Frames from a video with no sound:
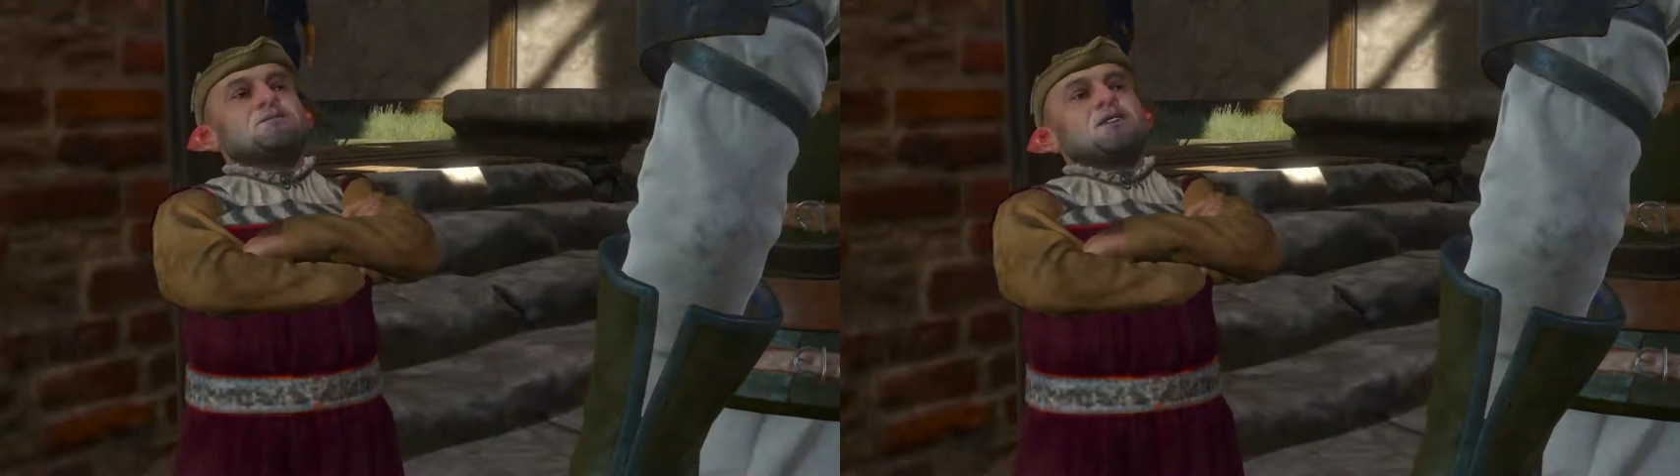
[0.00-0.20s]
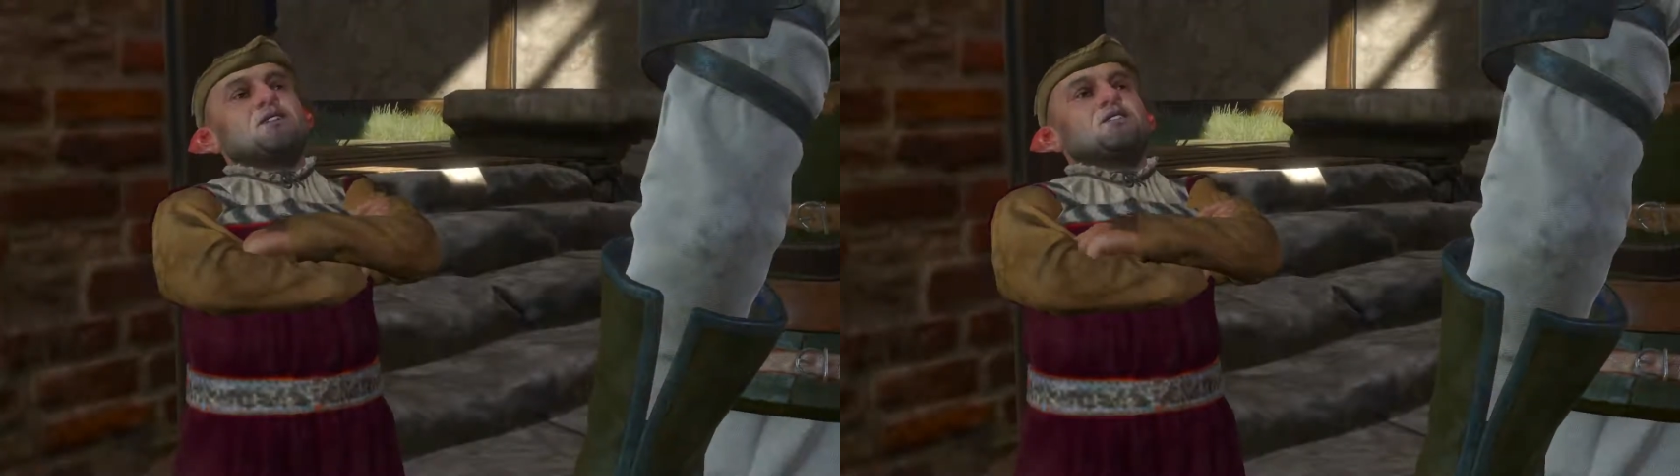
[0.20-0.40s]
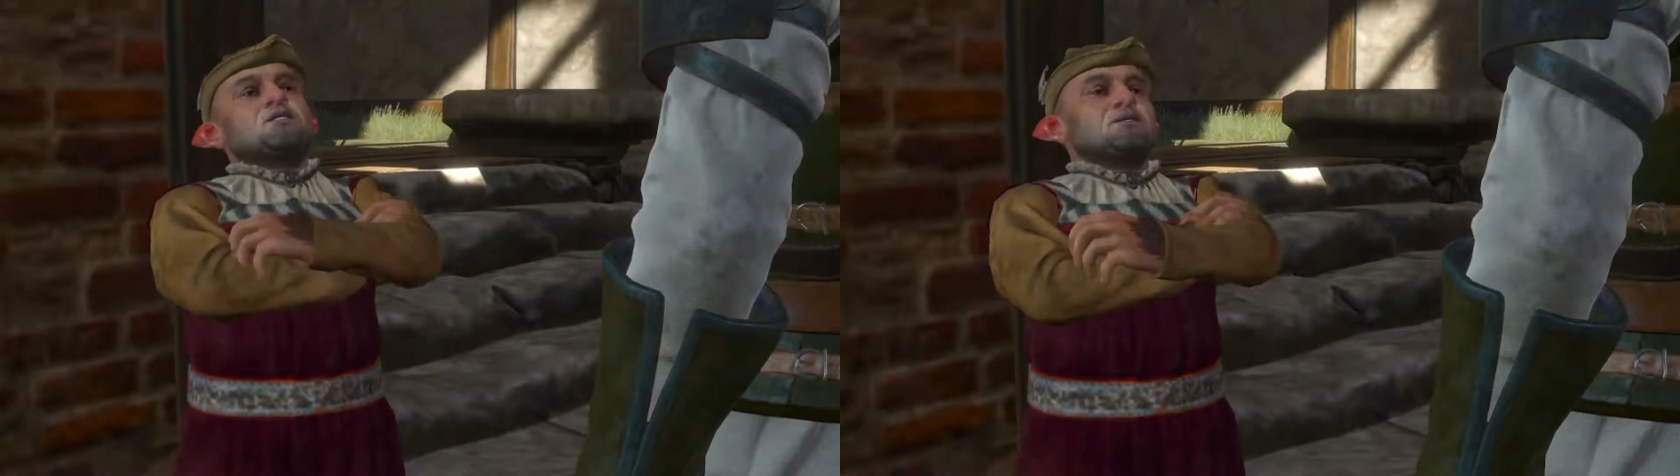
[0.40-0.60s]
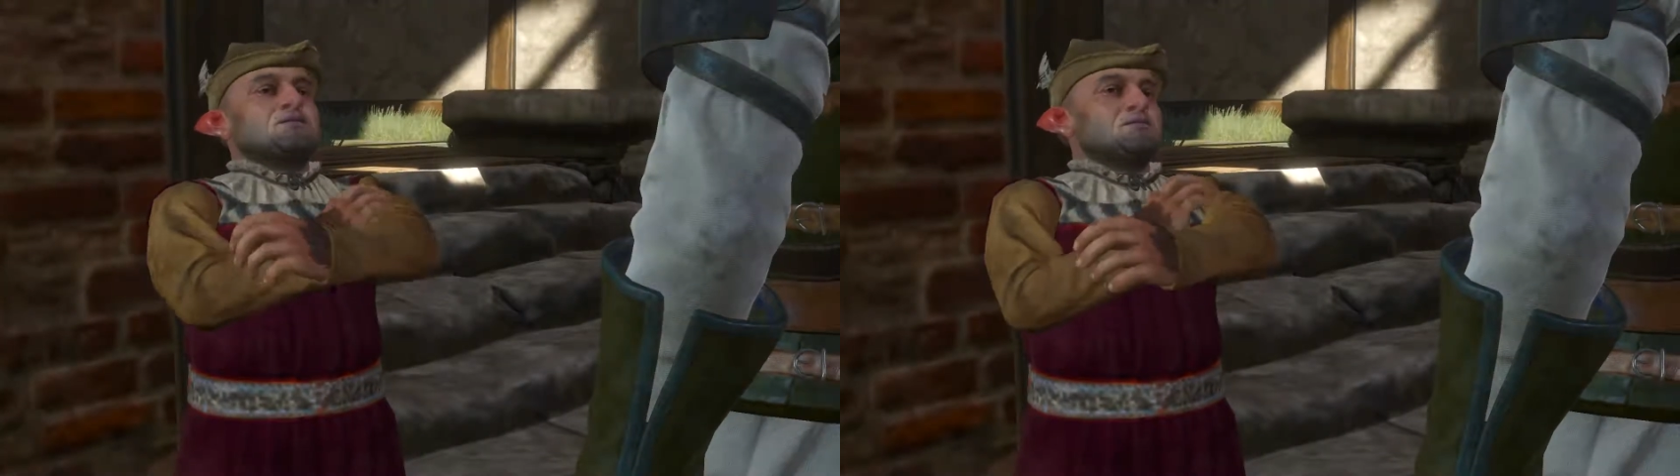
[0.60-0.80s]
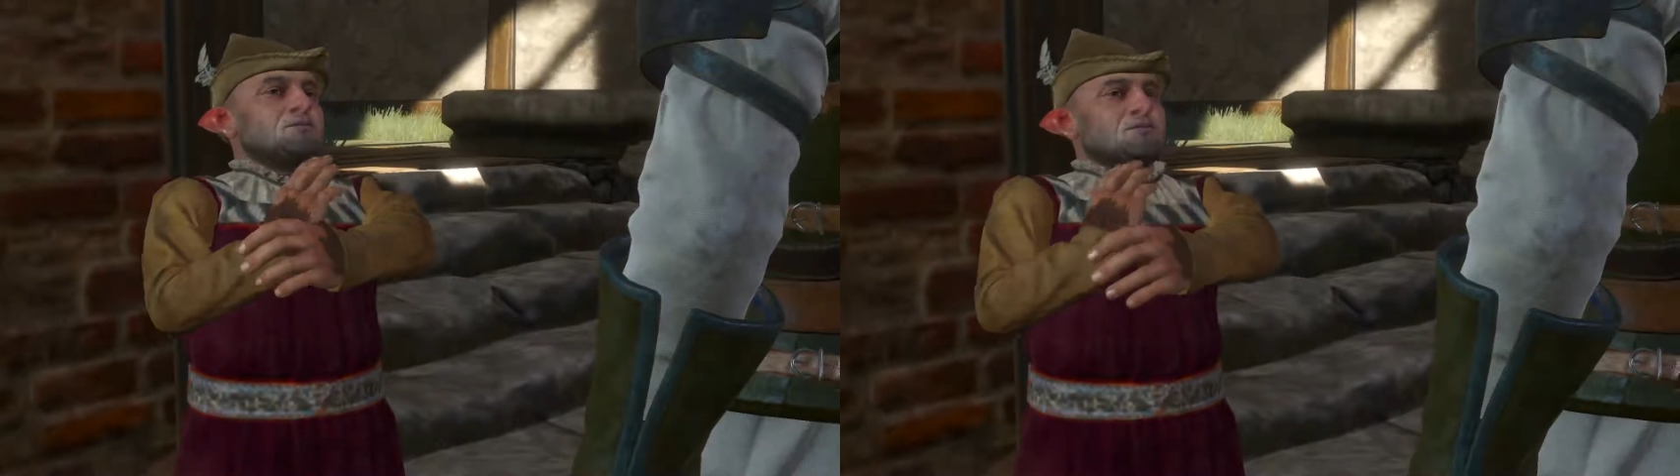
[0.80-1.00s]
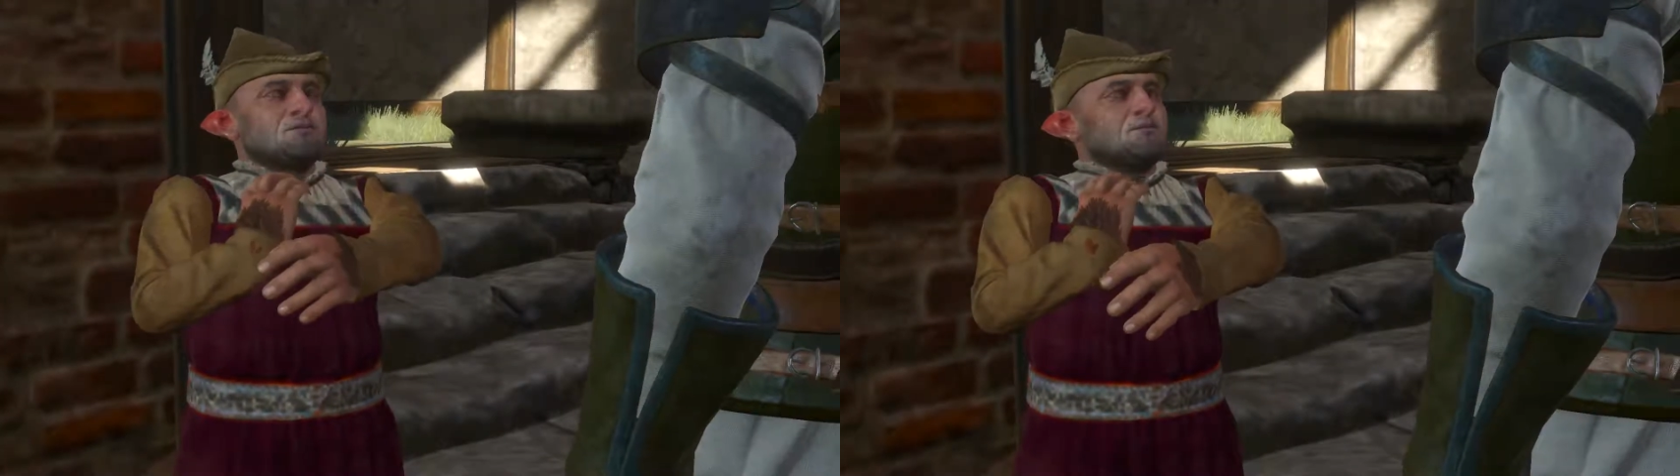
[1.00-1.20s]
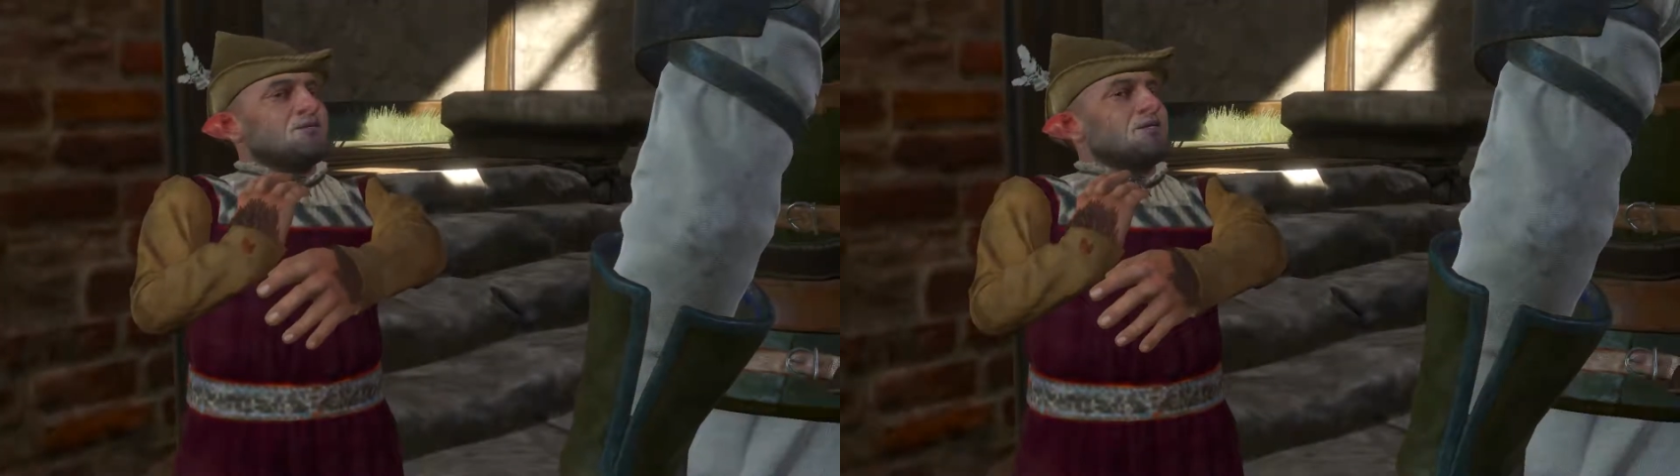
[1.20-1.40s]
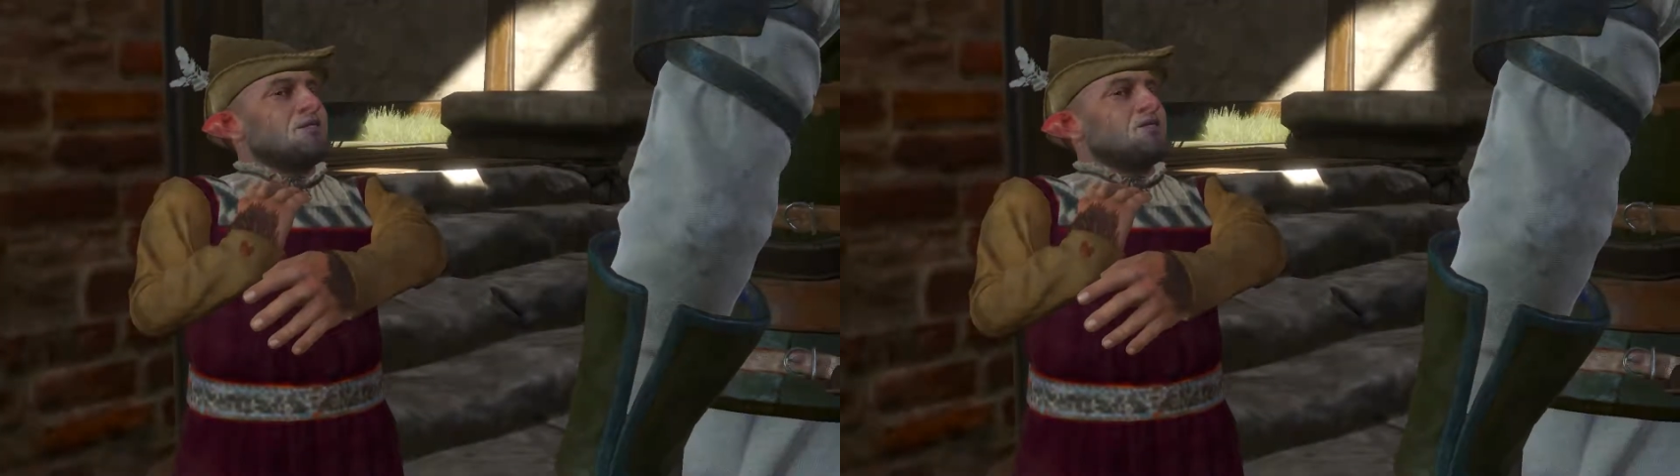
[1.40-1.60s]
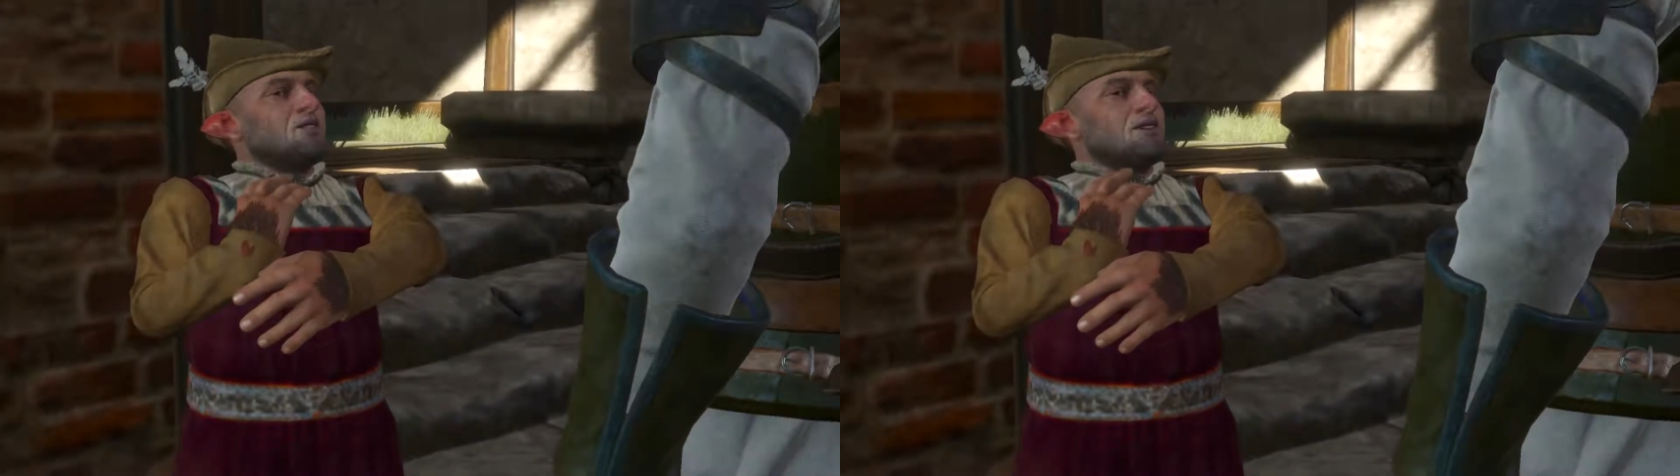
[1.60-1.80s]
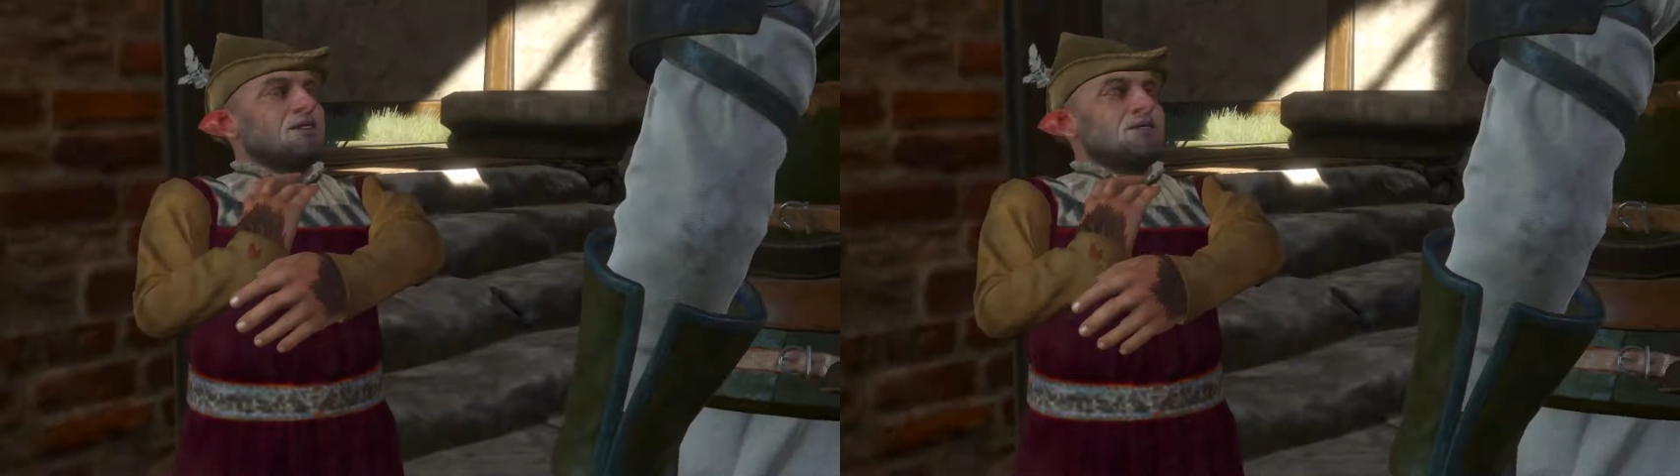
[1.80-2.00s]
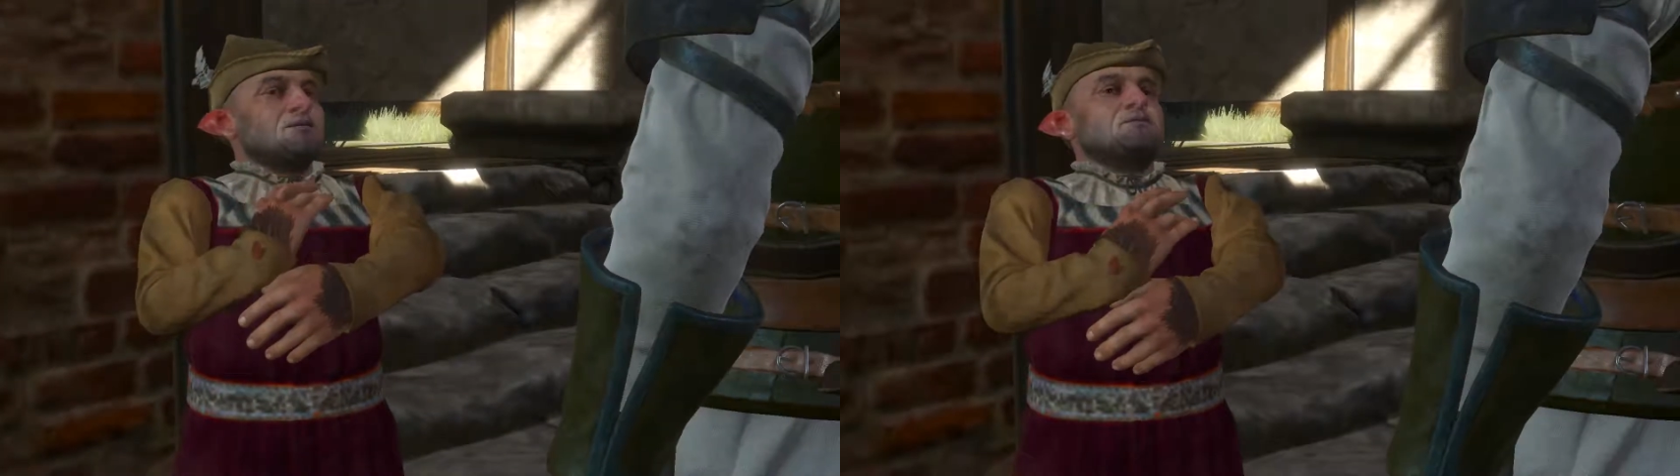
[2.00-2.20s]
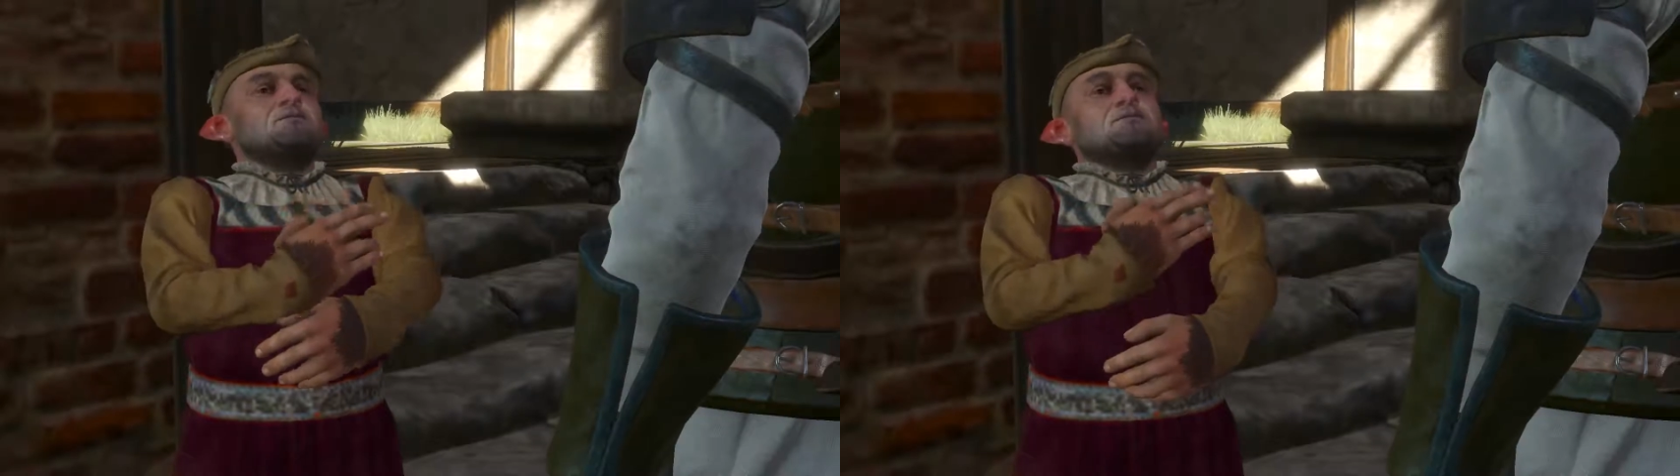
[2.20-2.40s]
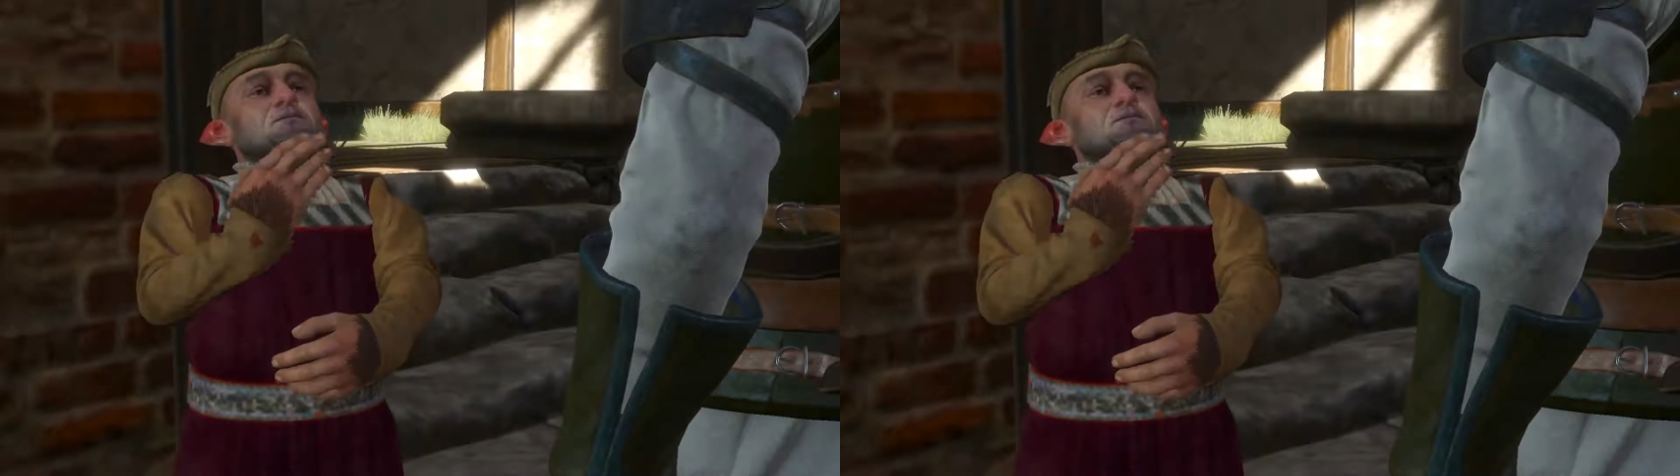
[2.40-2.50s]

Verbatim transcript: и не похож, и не чародей.